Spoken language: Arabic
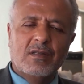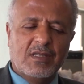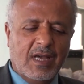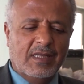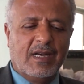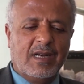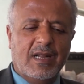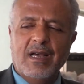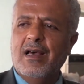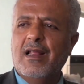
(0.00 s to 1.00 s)

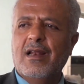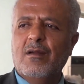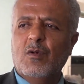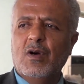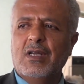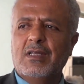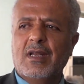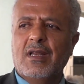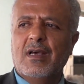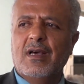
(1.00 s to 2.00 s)
صادرنا المواد
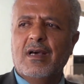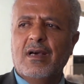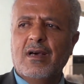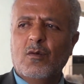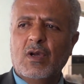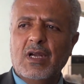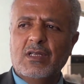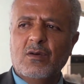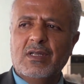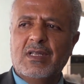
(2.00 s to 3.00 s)

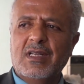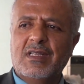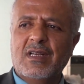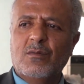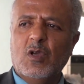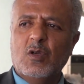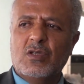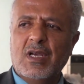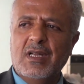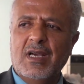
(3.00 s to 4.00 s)
والأدوات التي لم تعد
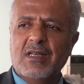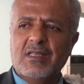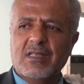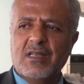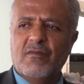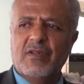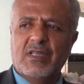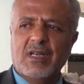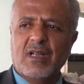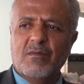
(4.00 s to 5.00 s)
صالحة للاستخدام في
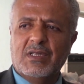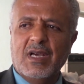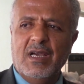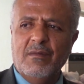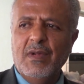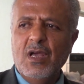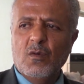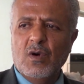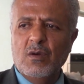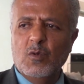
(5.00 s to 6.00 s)
تلك المطاعم
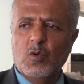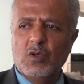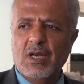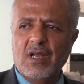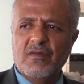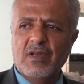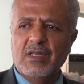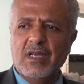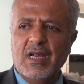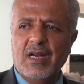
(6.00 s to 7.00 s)
وهي موجودة الآن في
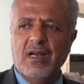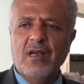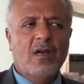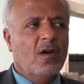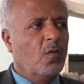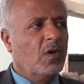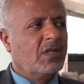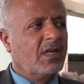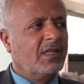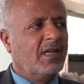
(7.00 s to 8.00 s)
الإدارة
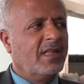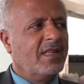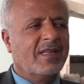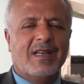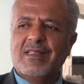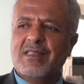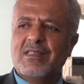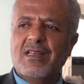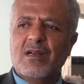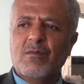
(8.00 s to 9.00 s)
وسنتخذ الإجراءات
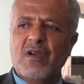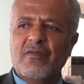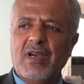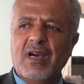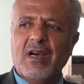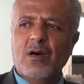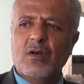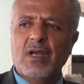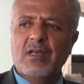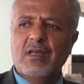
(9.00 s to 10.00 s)
الصارمة في حق
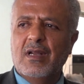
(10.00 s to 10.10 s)
هؤلاء